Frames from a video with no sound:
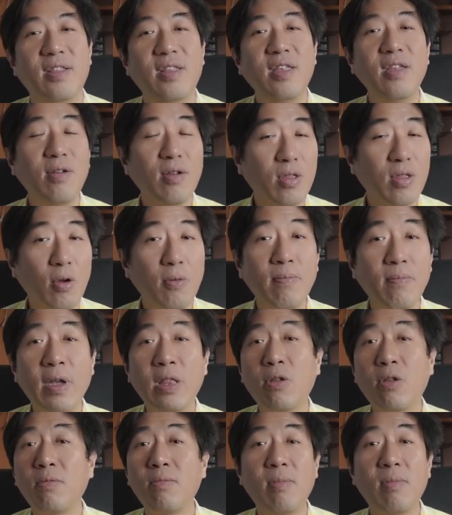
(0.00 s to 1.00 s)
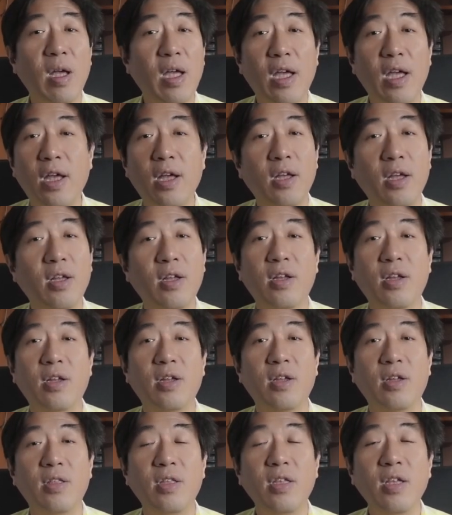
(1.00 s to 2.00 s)
นี่คือตรงไปตรงมา
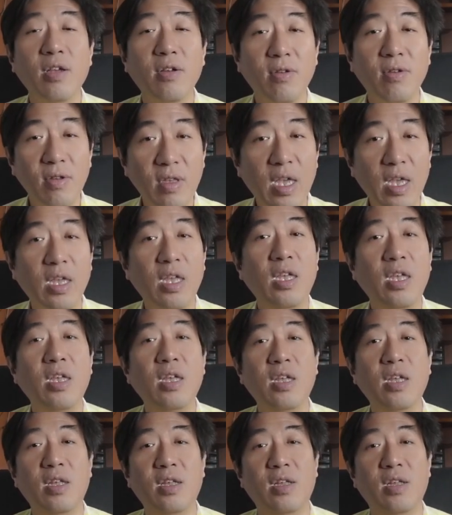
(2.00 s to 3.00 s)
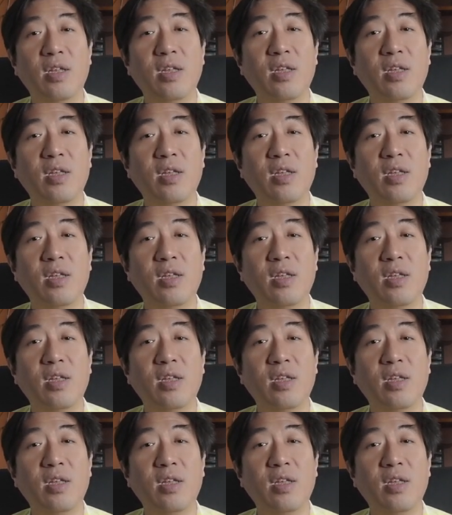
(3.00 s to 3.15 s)
เนี่ยคืออย่างนี้